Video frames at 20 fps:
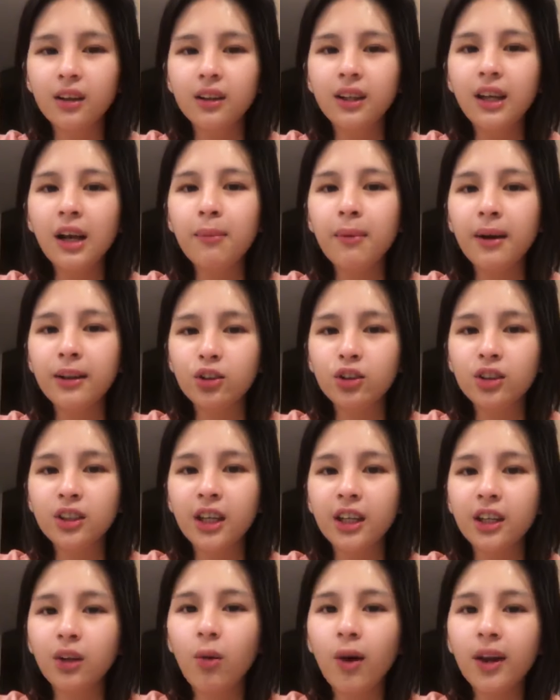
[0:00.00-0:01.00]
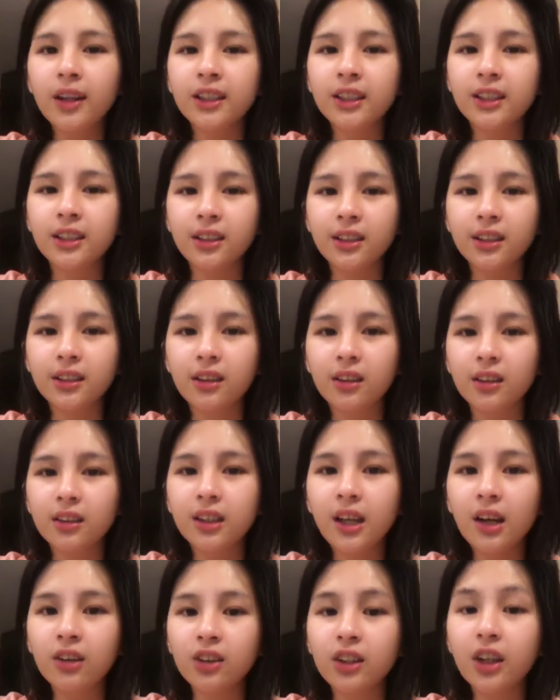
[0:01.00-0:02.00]
要么就是给你换新的，
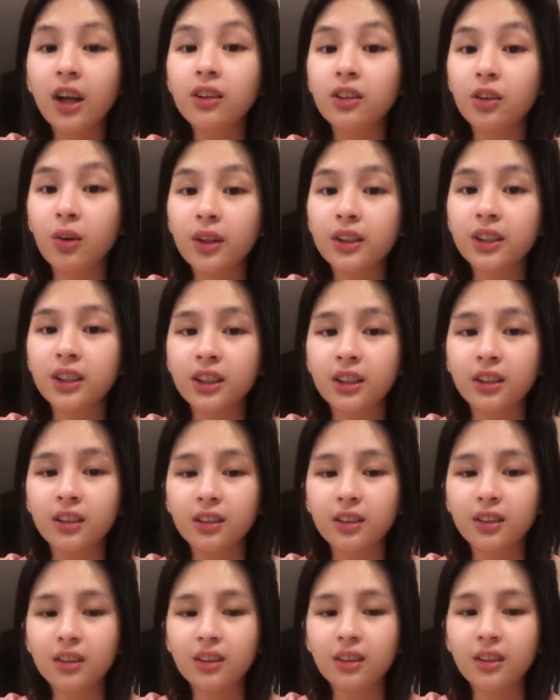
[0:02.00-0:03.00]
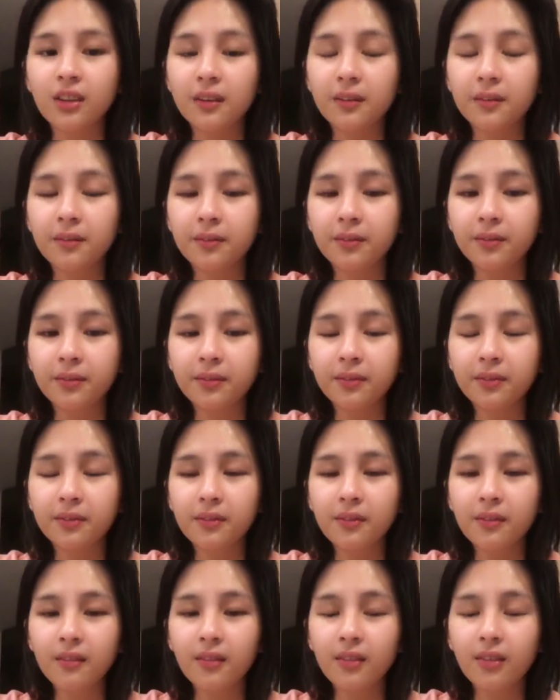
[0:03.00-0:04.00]
要不要你换新的。你
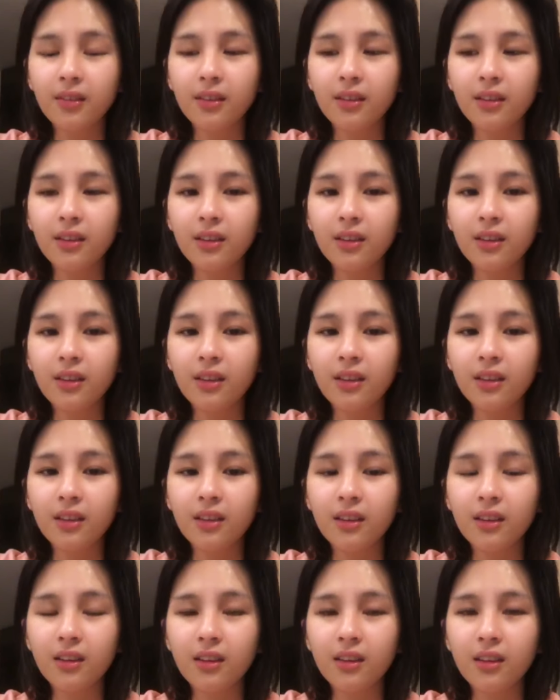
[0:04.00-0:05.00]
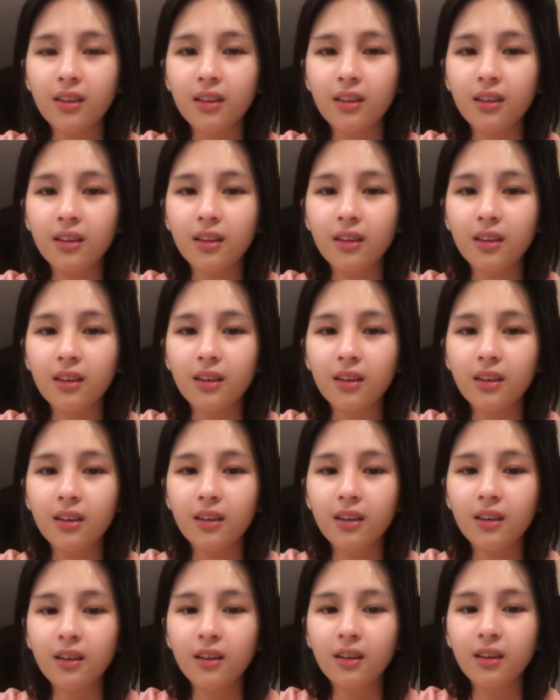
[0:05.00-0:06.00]
小零件逼迫你，一定
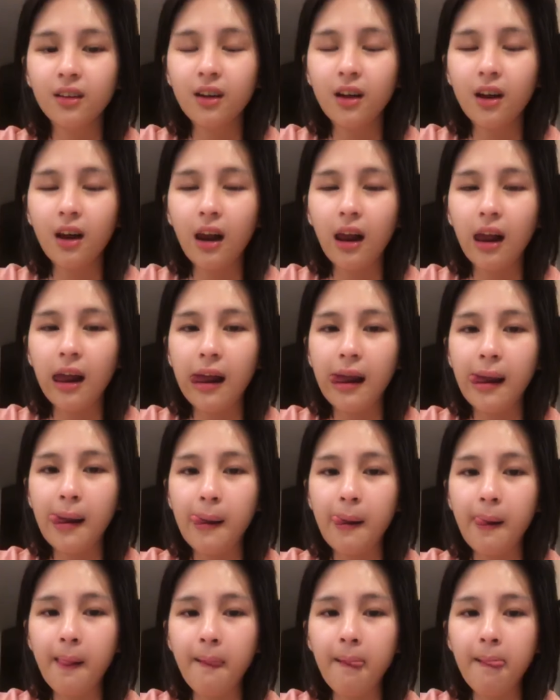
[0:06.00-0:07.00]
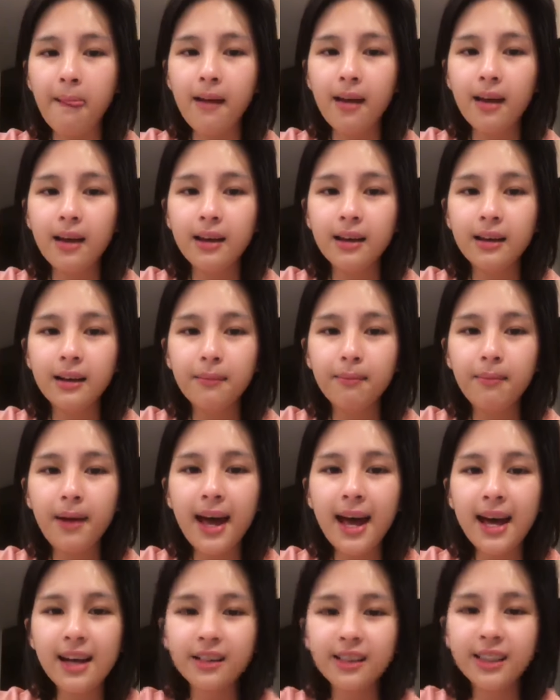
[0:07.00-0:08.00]
得要。
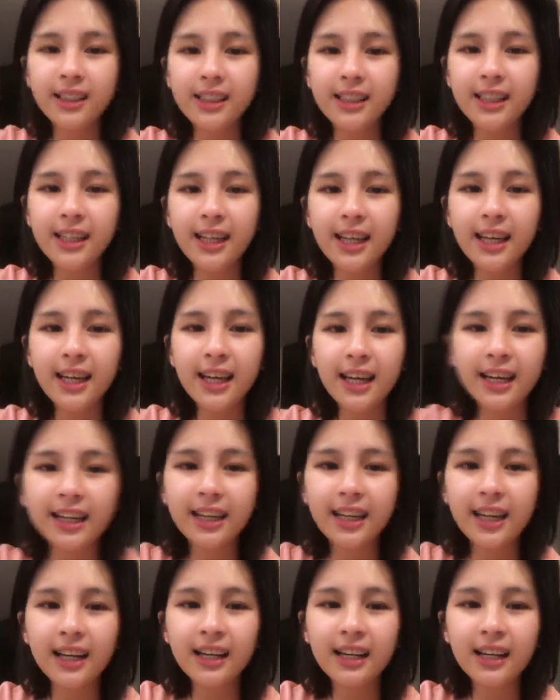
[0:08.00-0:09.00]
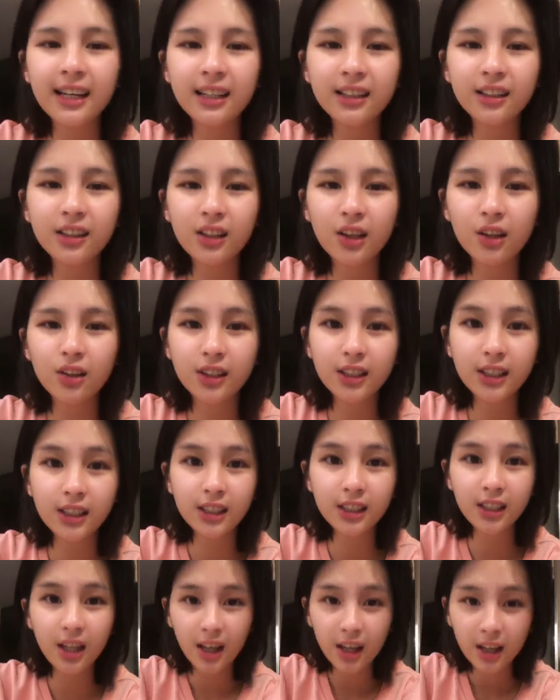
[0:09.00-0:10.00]
抱歉，刚刚手
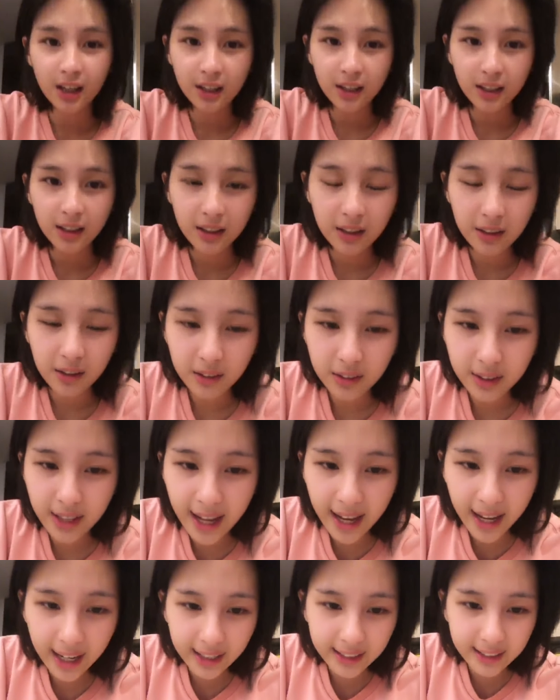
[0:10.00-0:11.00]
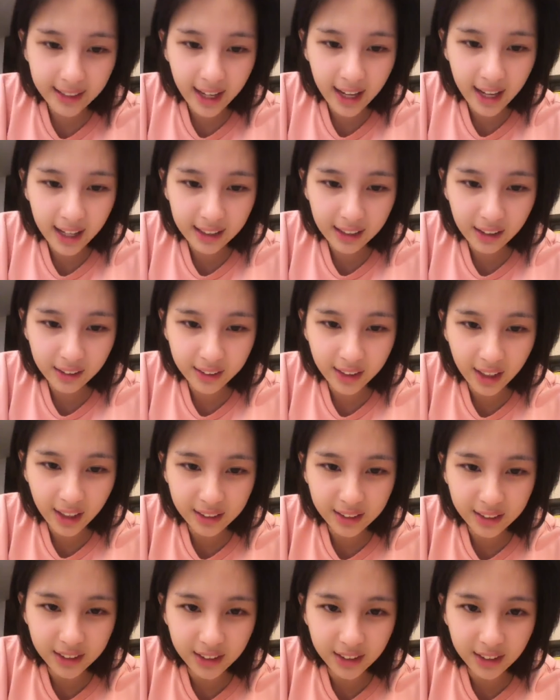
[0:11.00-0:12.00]
机太烫然后
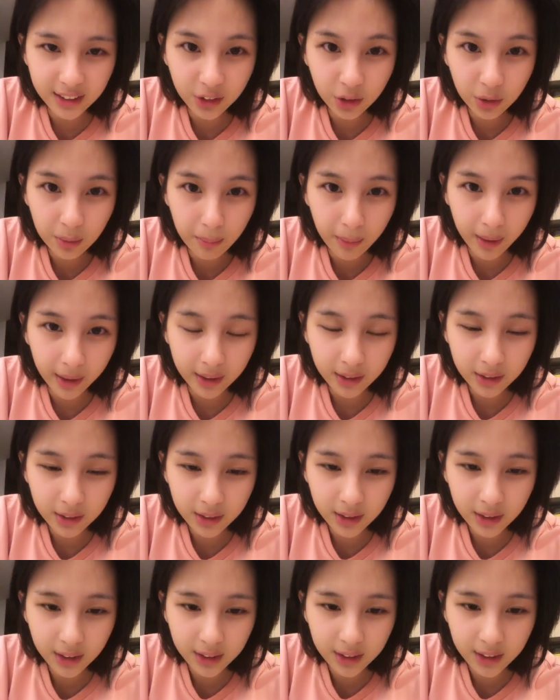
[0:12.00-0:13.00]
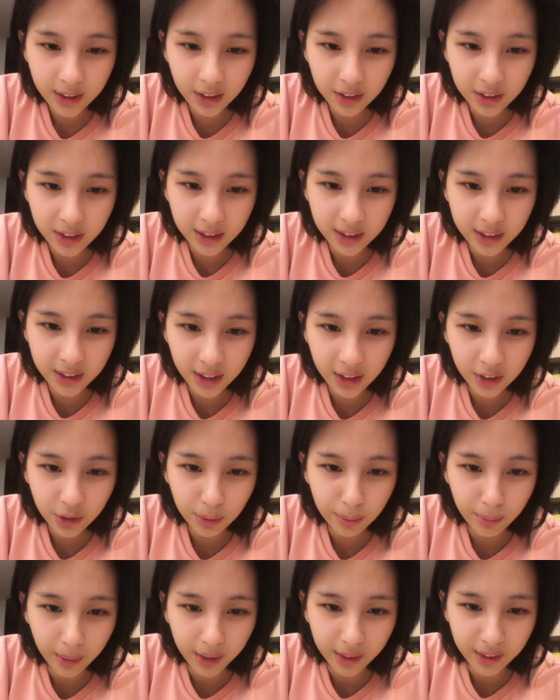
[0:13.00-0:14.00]
宕机就没，这一切一切
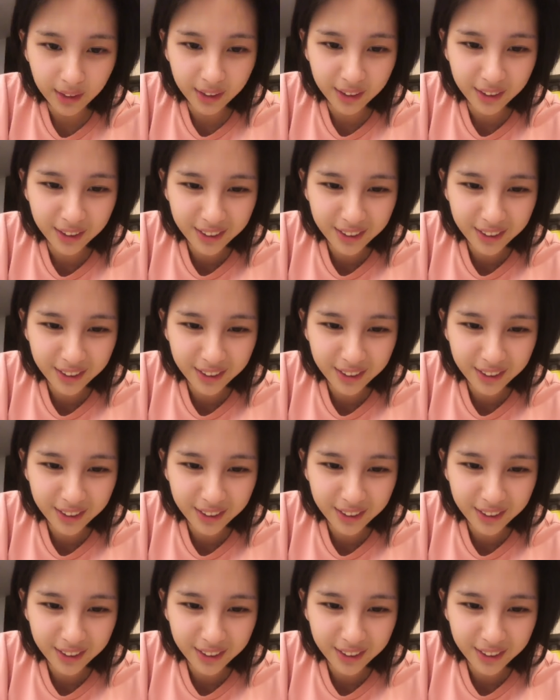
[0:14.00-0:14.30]
就没了。